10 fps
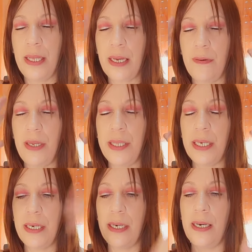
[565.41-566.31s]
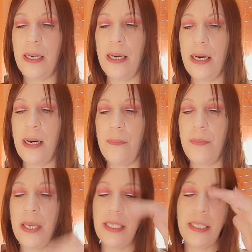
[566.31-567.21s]
de cabeza a
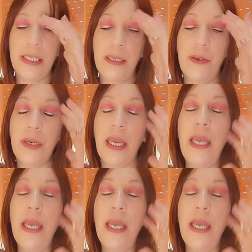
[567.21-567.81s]
pies, ¿ok?